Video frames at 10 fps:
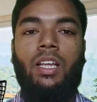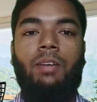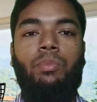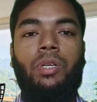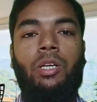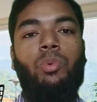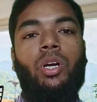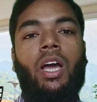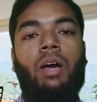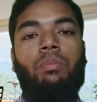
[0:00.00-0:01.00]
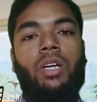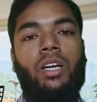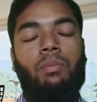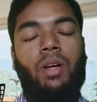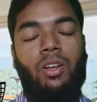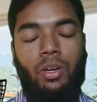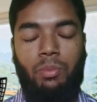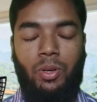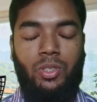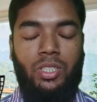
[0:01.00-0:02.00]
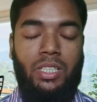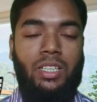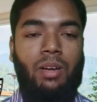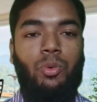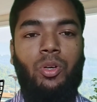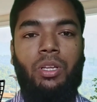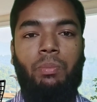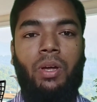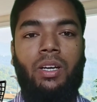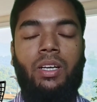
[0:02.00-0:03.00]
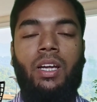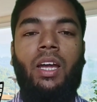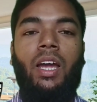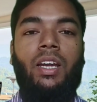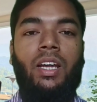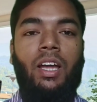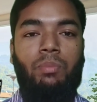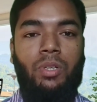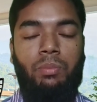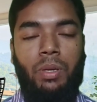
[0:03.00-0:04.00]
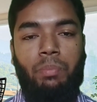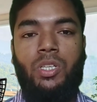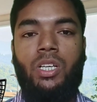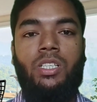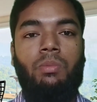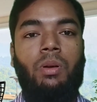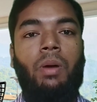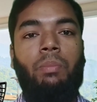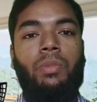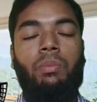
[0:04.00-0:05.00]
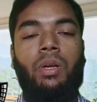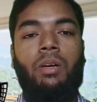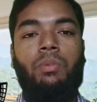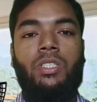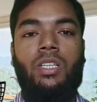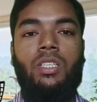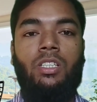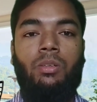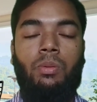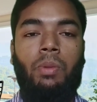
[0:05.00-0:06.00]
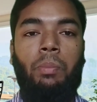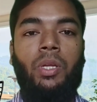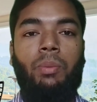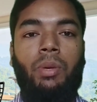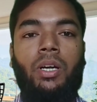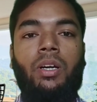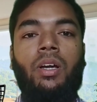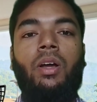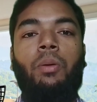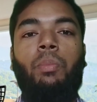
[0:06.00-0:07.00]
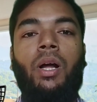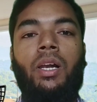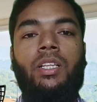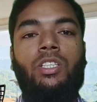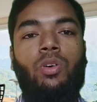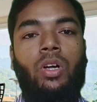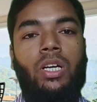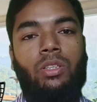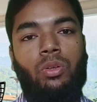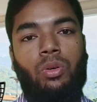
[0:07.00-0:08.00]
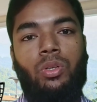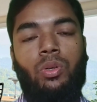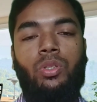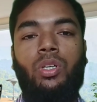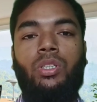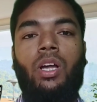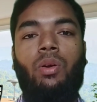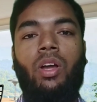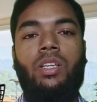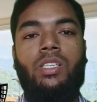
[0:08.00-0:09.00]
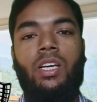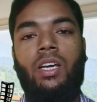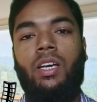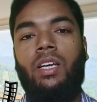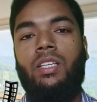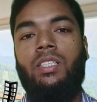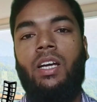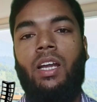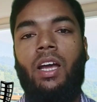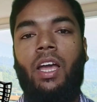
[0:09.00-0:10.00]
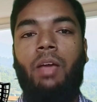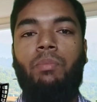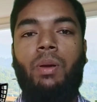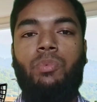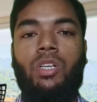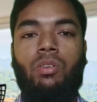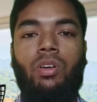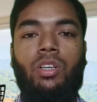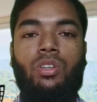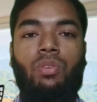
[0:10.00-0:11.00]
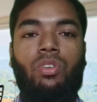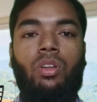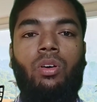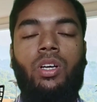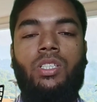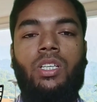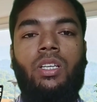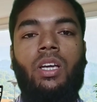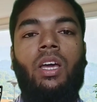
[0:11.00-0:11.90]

তার বিনিময়ে আপনি একটা ভালো অ্যামাউন্ট ইনকাম করতে পারেন এটাকে আপনি ব্যবসা হিসেবে ভাবতে পারেন বিজনেস হিসেবে ভাবতে পারেন বাংলাদেশে অনেক তরুণ উদ্যোক্তা রয়েছে যারা এই ব্যবসা করে সফল হয়েছেন